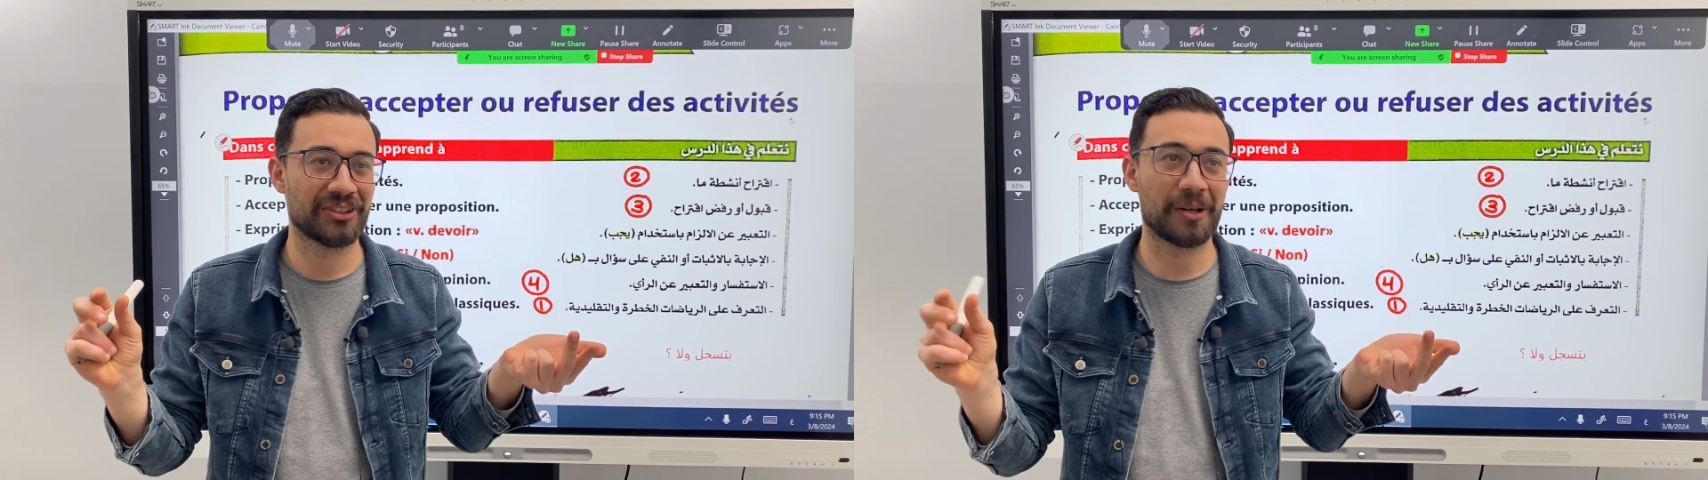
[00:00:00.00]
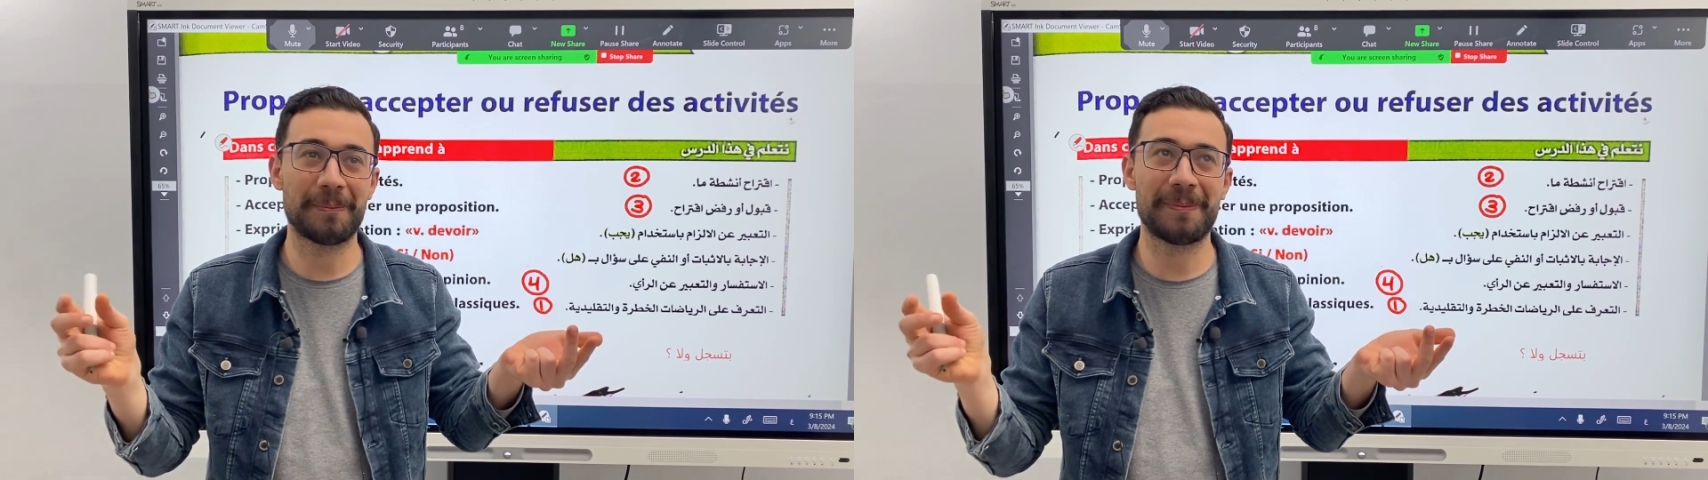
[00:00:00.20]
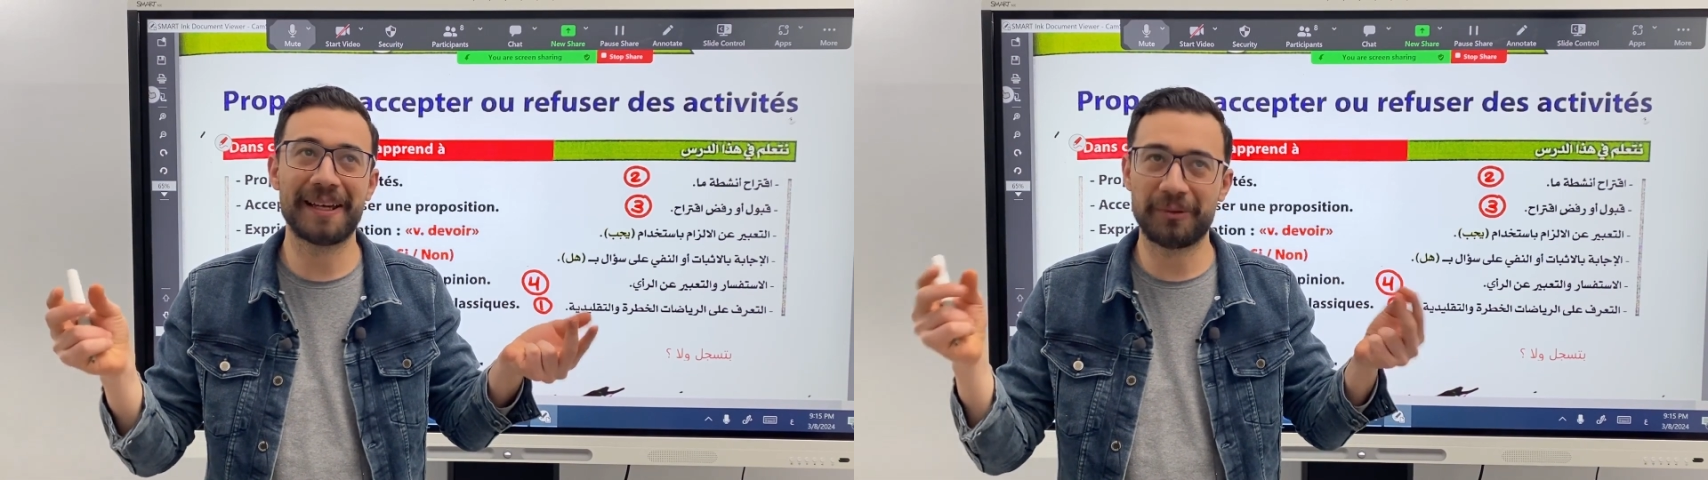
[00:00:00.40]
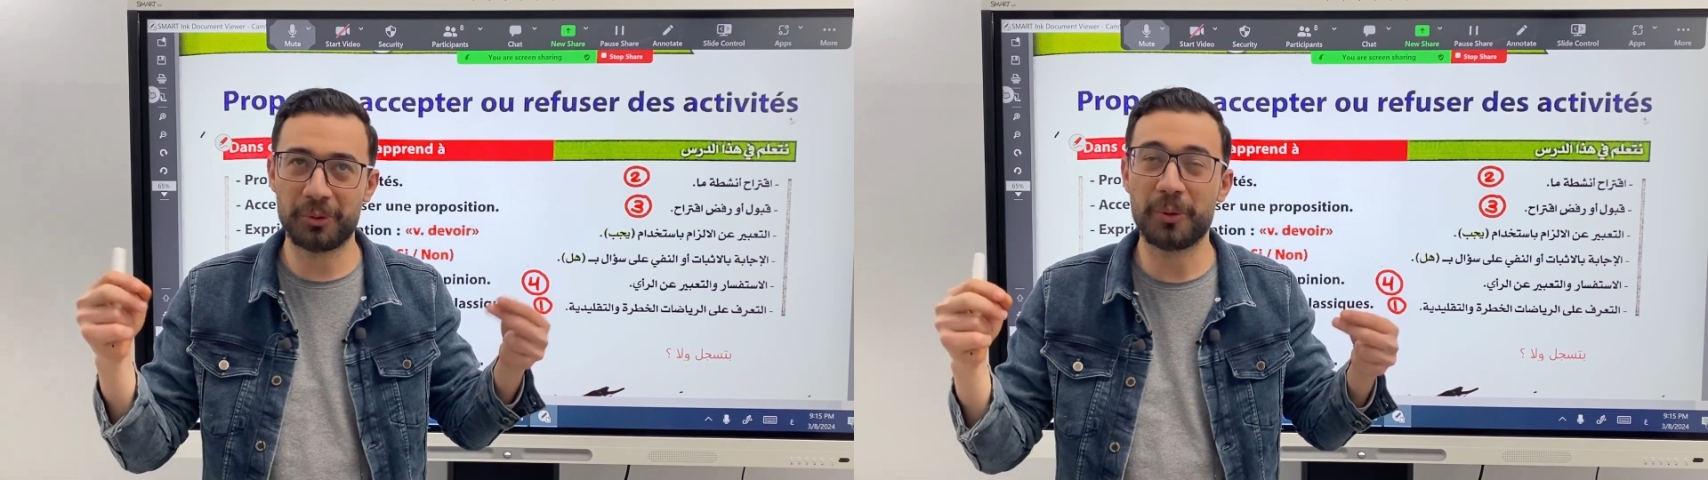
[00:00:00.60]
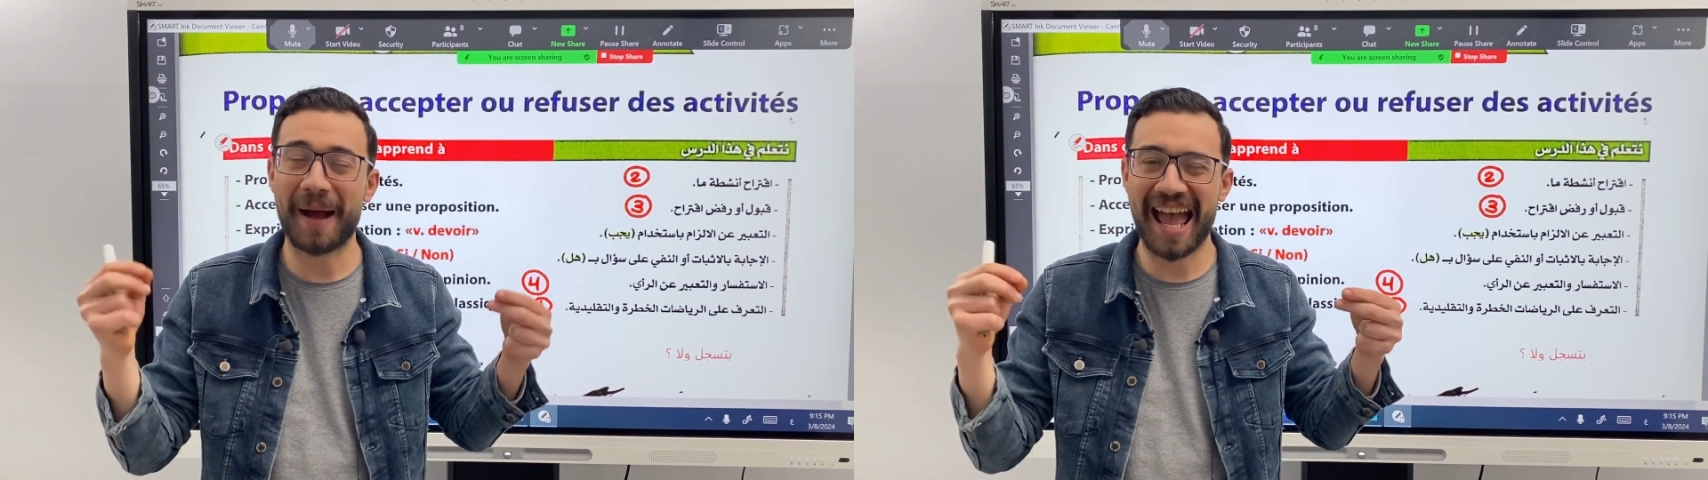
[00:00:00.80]
طب
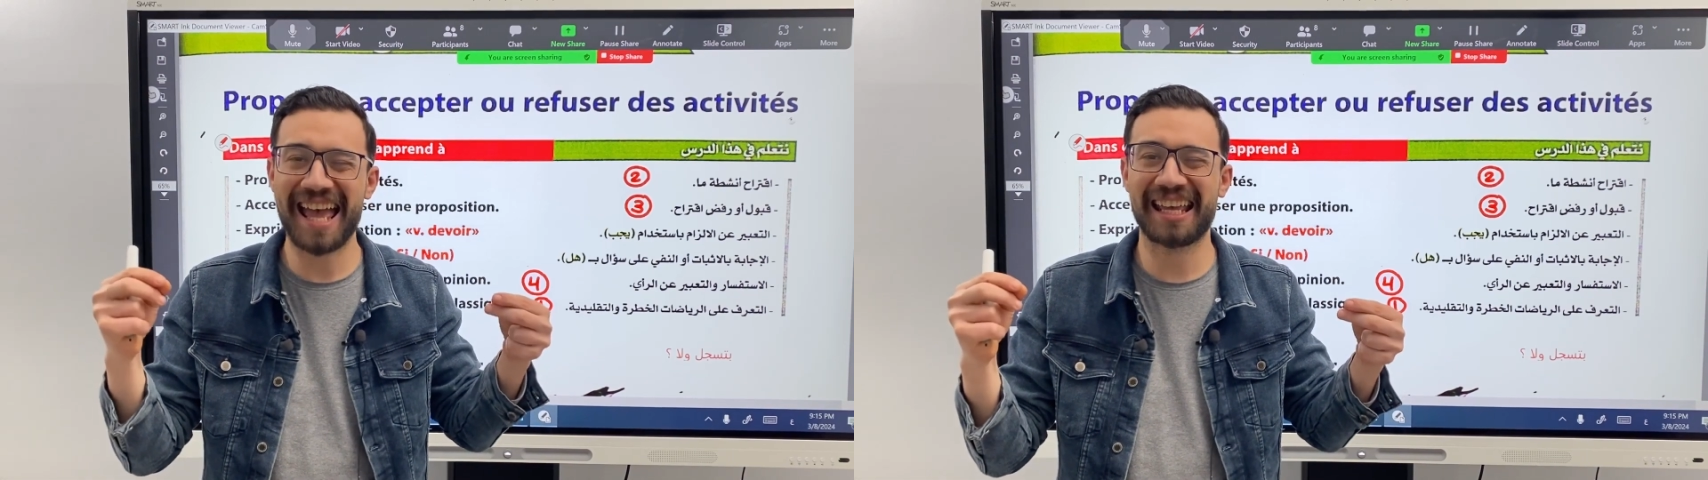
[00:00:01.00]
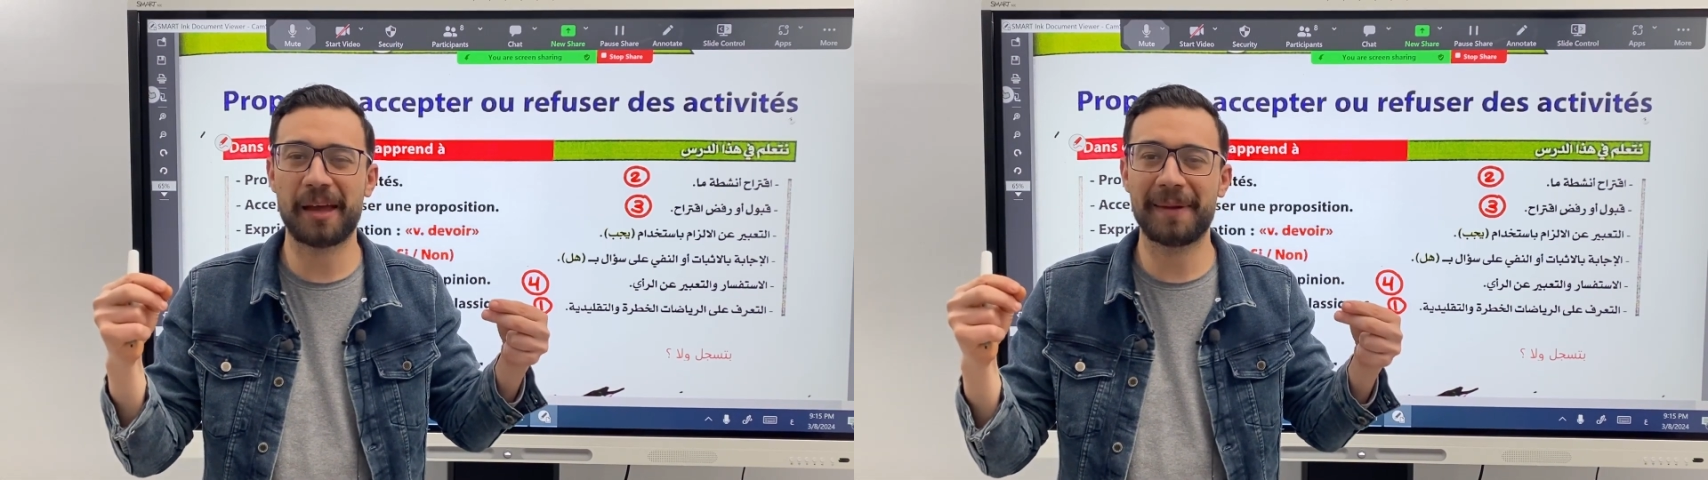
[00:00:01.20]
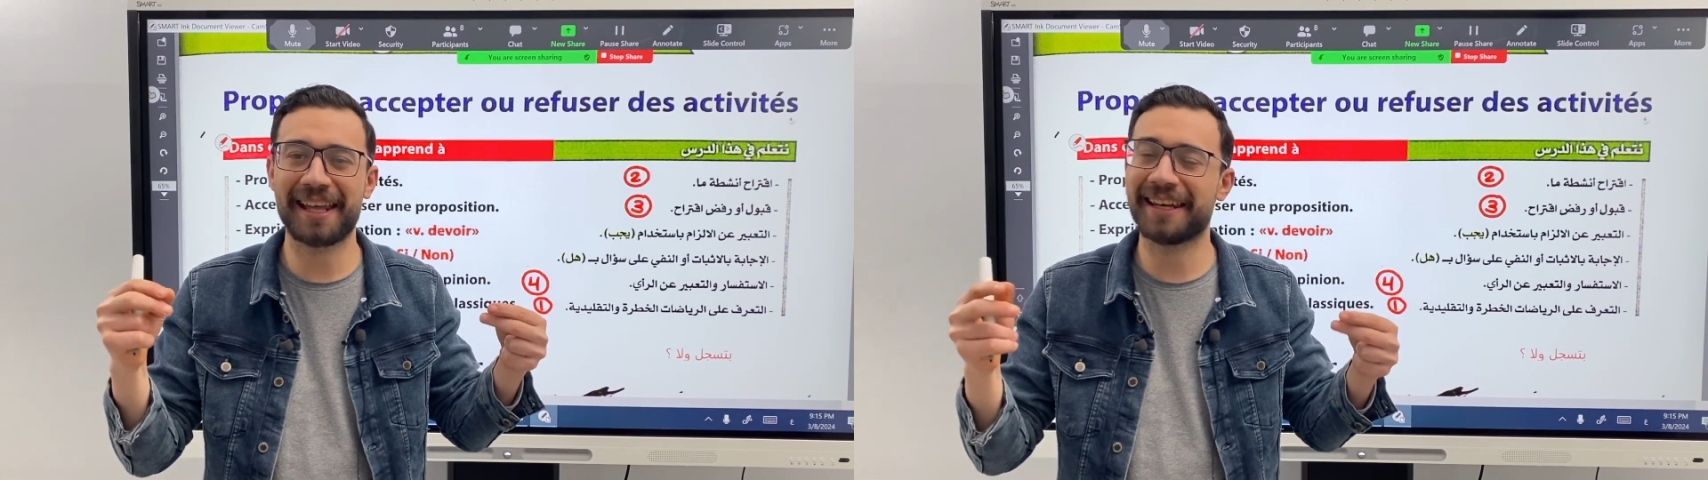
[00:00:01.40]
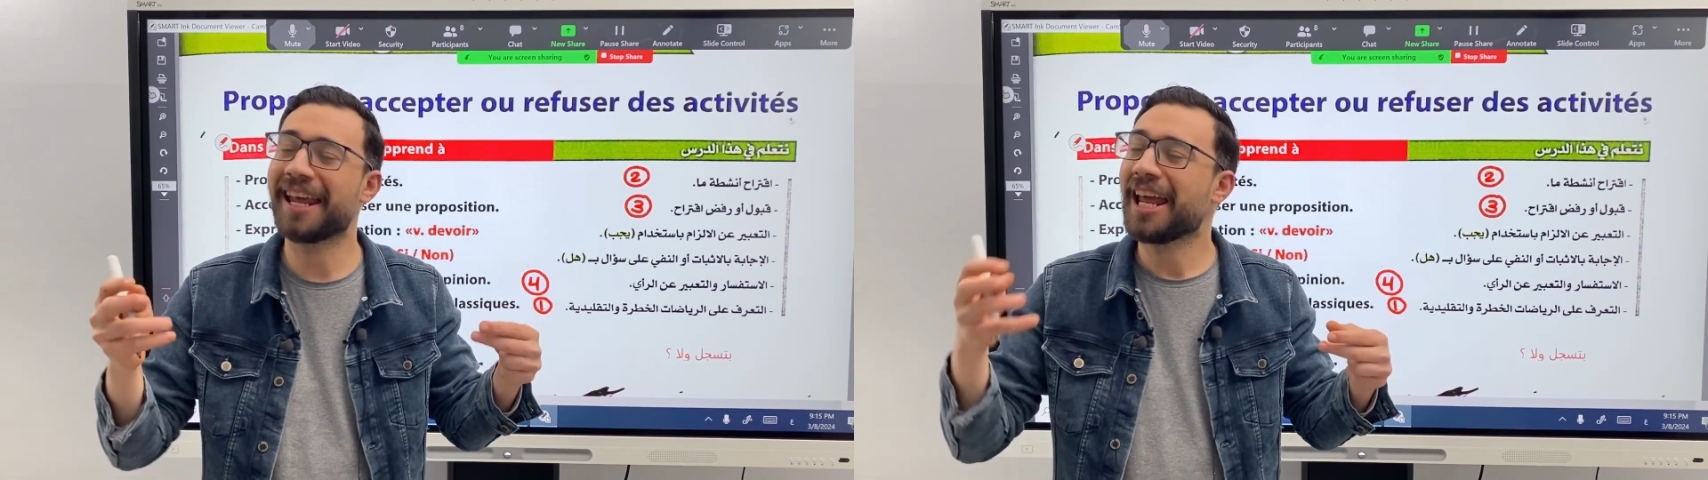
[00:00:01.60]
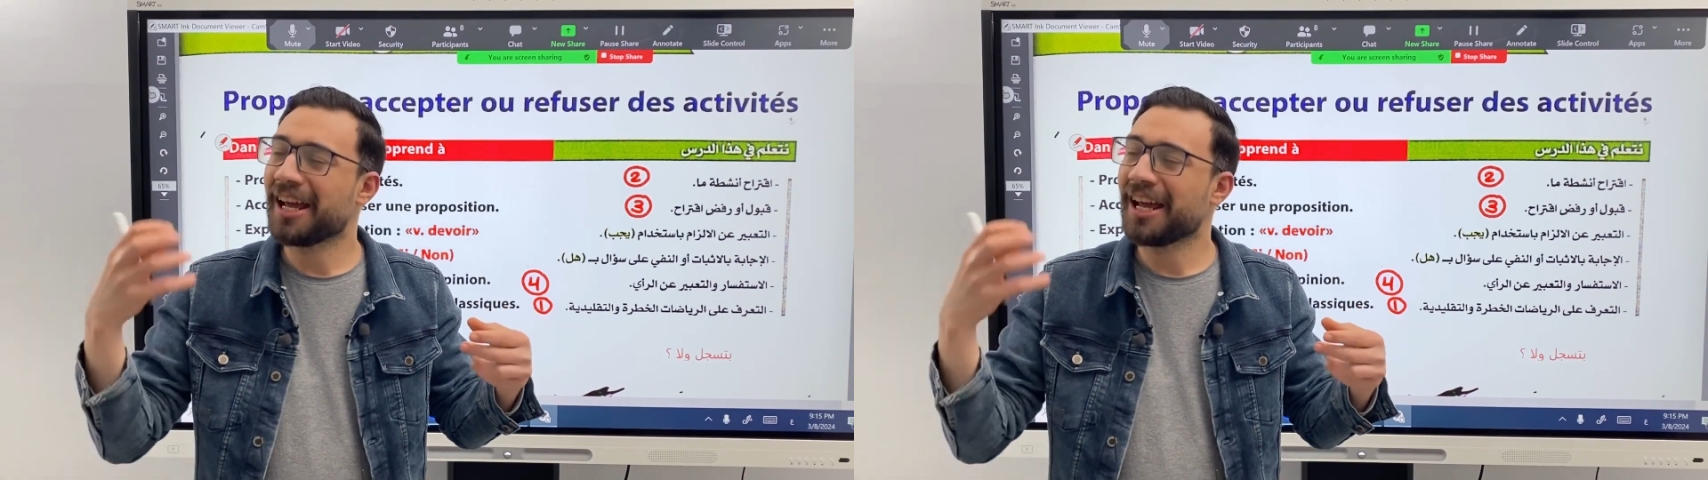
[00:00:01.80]
ومعاها كمان